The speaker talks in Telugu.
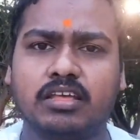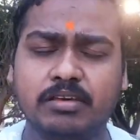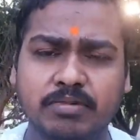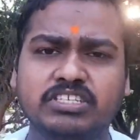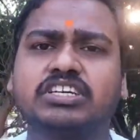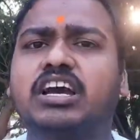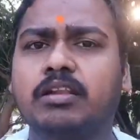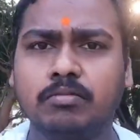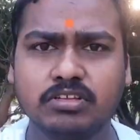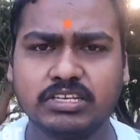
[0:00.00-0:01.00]
ఈ
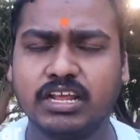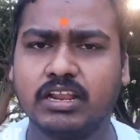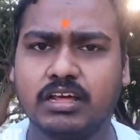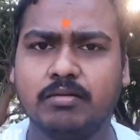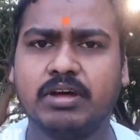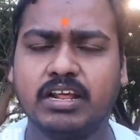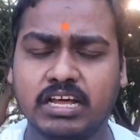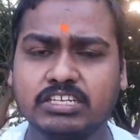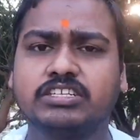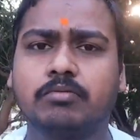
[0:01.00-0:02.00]
మధ్యకాలంలో జరిగిన మన
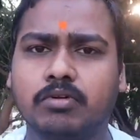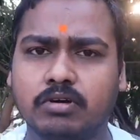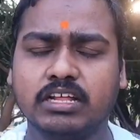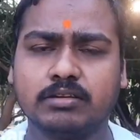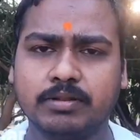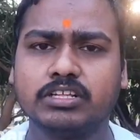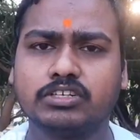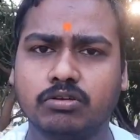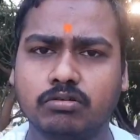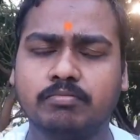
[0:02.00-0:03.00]
రాష్ట్రంలో
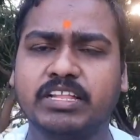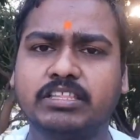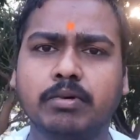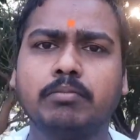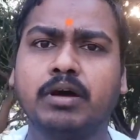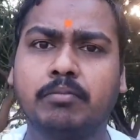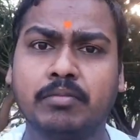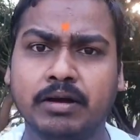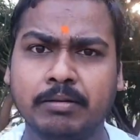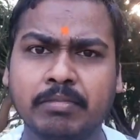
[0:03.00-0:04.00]
ఆంధ్రప్రదేశ్లో మద్యం అమ్మ
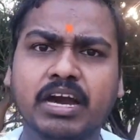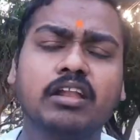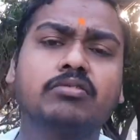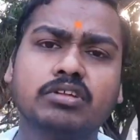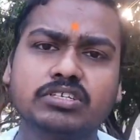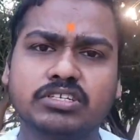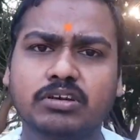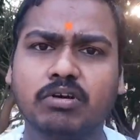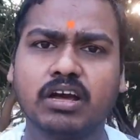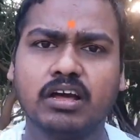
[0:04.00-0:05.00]
అమ్మకాల గురించి
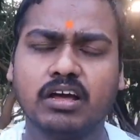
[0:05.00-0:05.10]
ఒక